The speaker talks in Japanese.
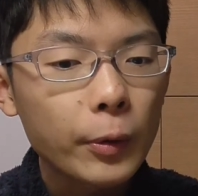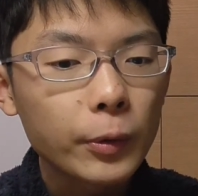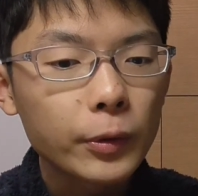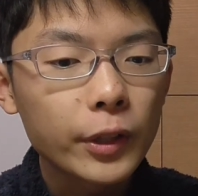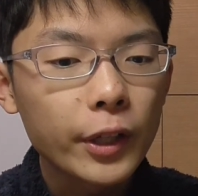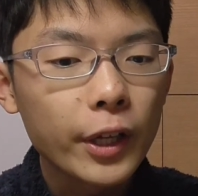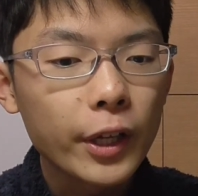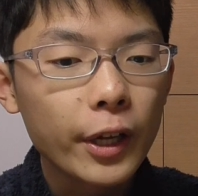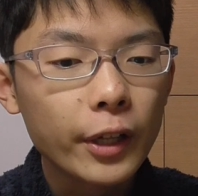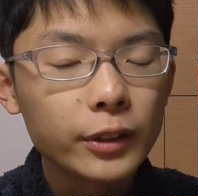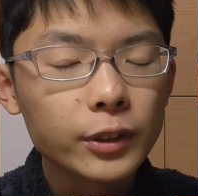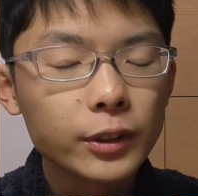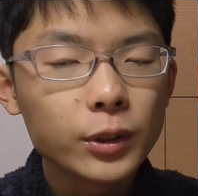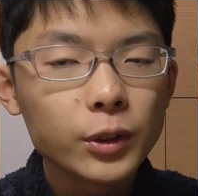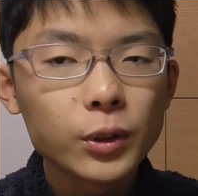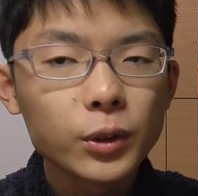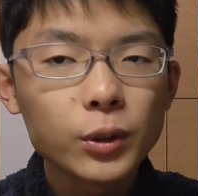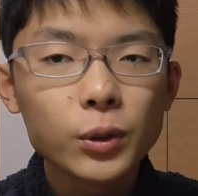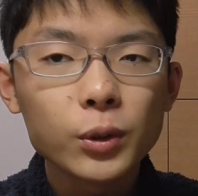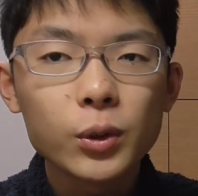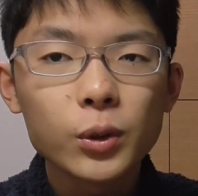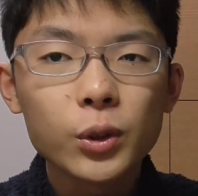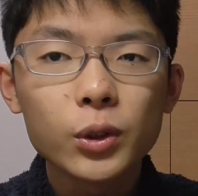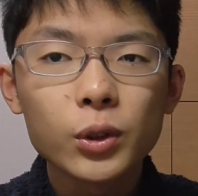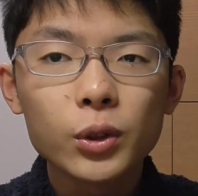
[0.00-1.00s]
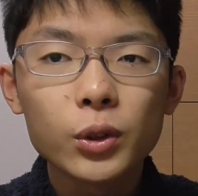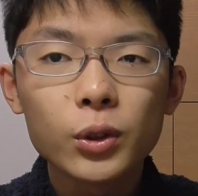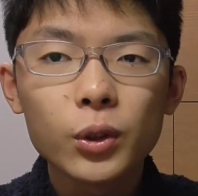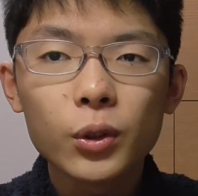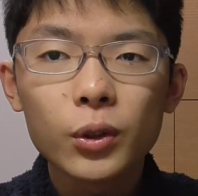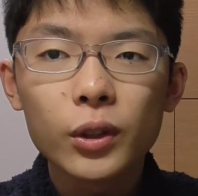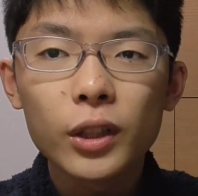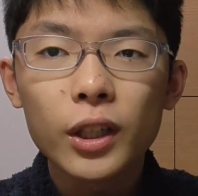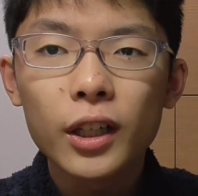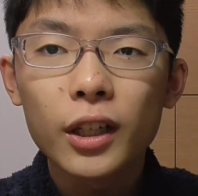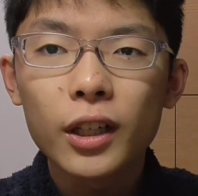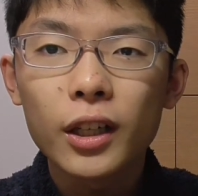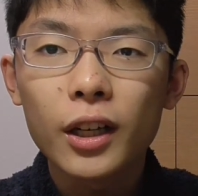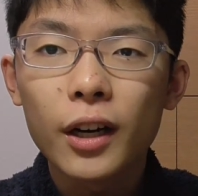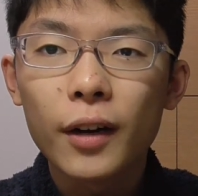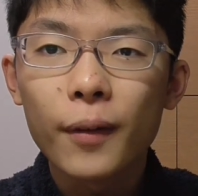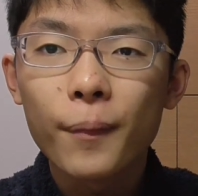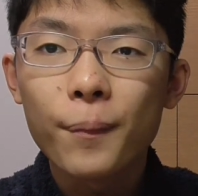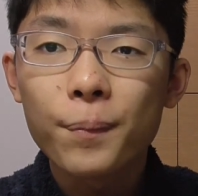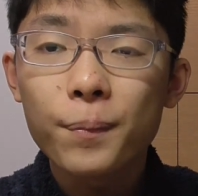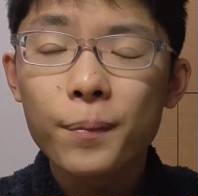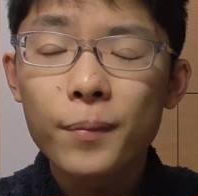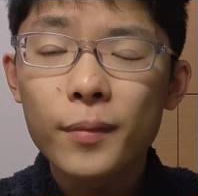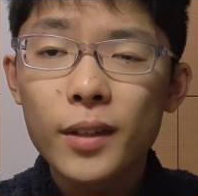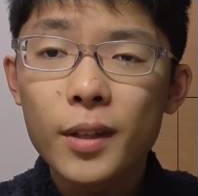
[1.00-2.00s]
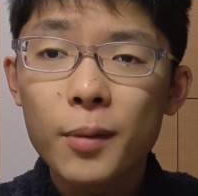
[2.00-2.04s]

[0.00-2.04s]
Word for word: のね、中国のなんか、